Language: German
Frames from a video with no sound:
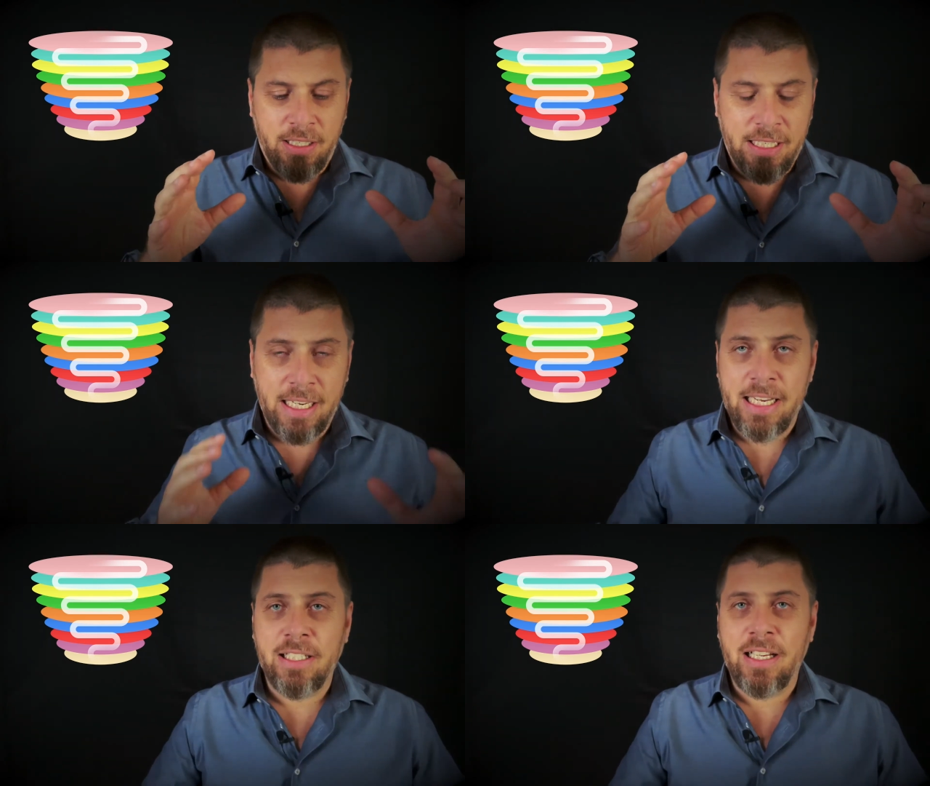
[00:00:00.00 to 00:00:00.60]

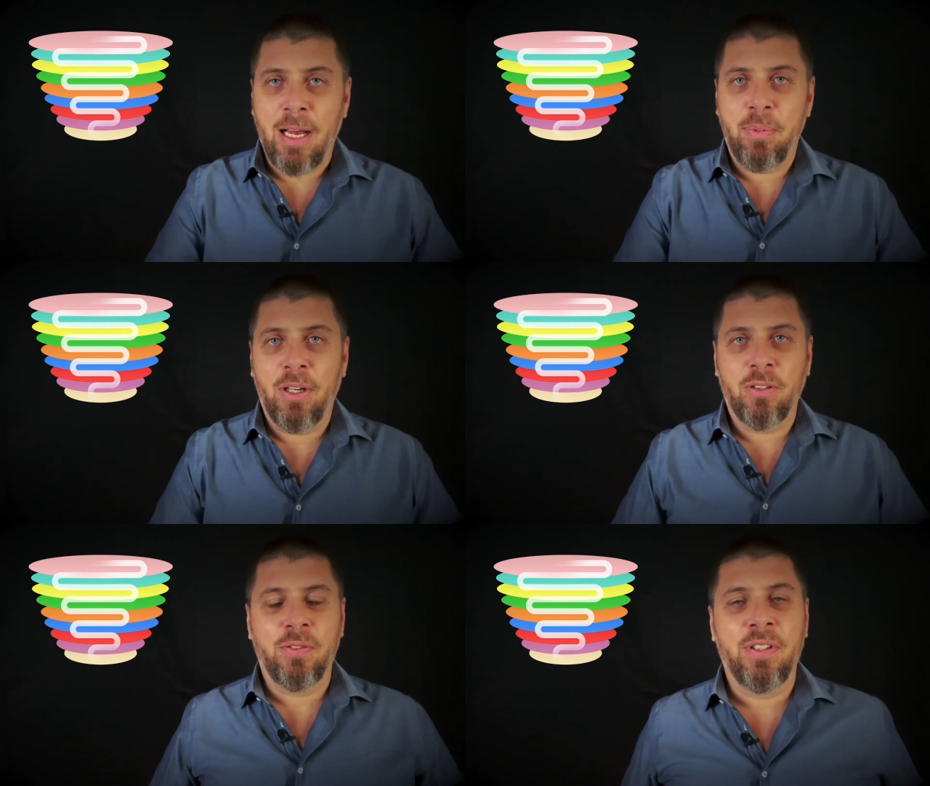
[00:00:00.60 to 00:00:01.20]
geregelter
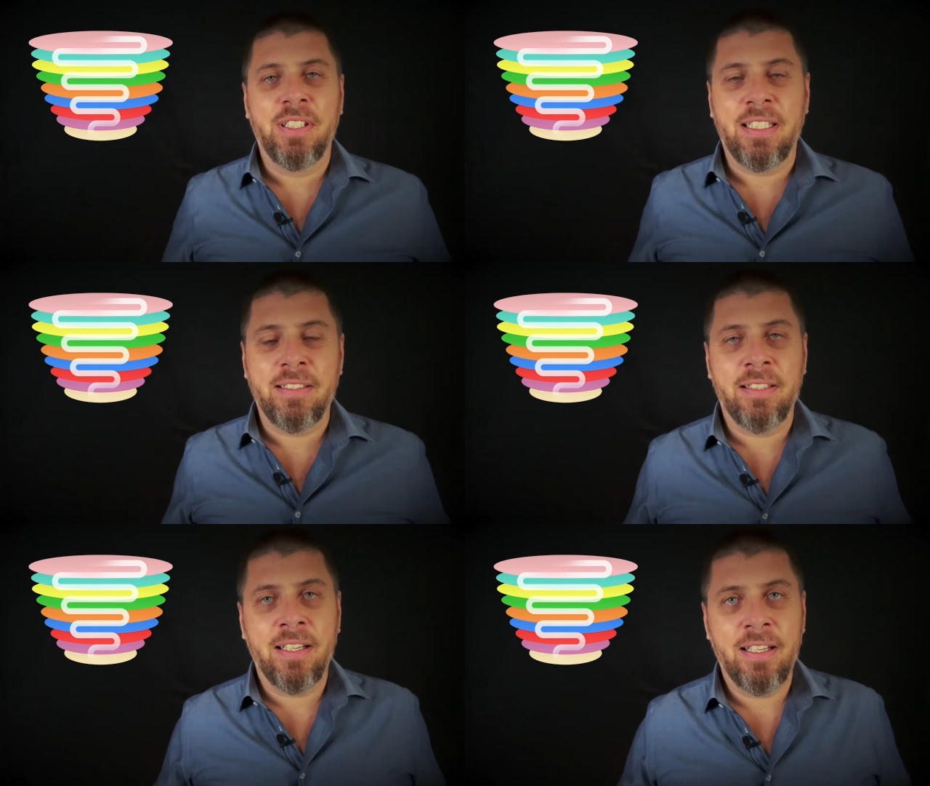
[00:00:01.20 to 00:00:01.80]
Ablauf
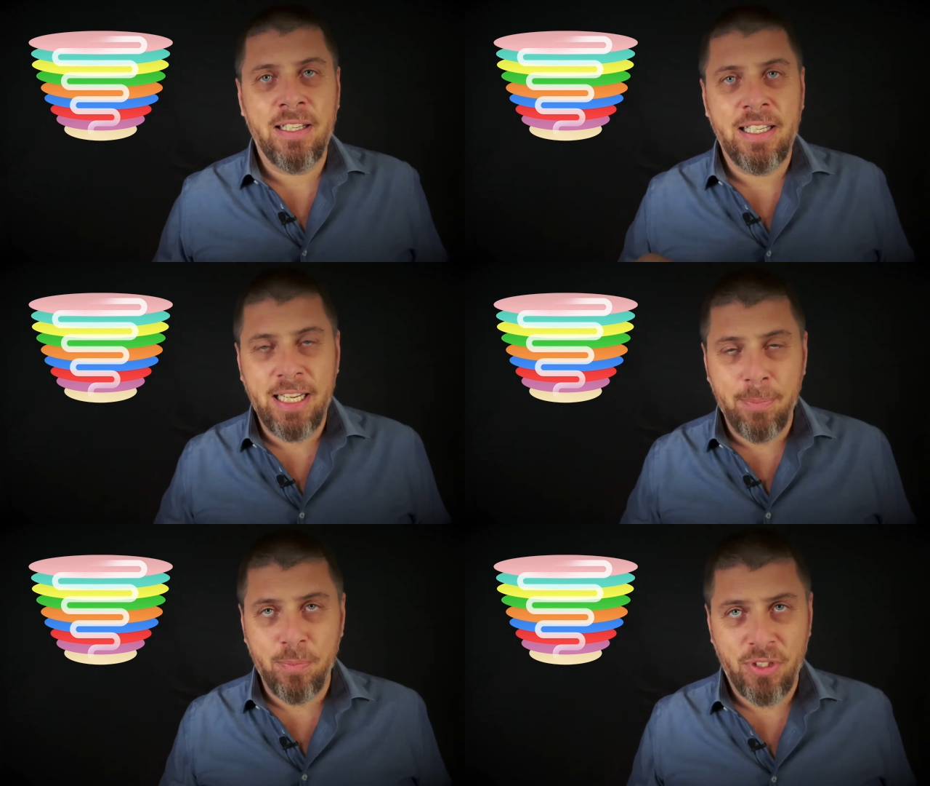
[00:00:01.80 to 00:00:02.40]
des
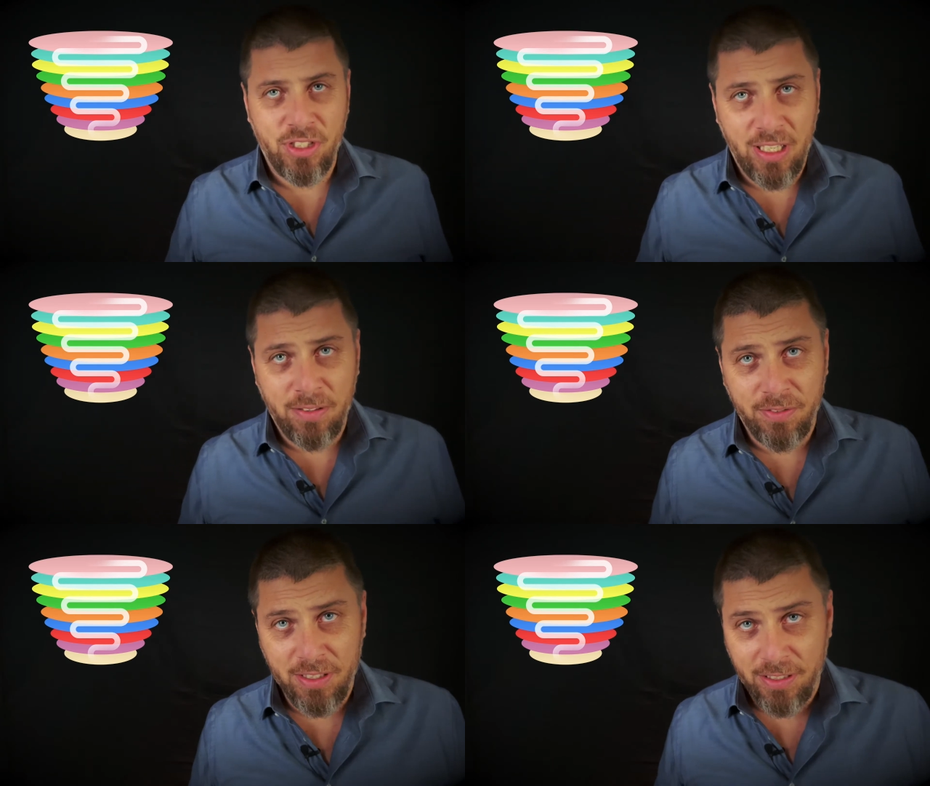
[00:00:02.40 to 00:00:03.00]
Lebens
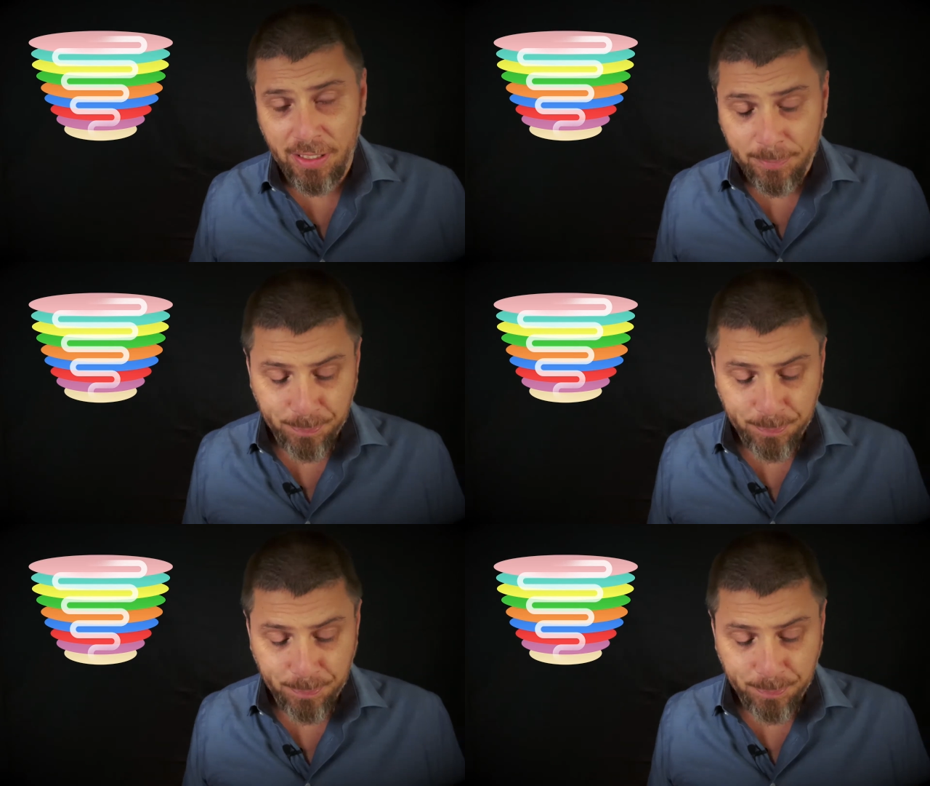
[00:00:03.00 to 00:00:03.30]
stattfinden kann.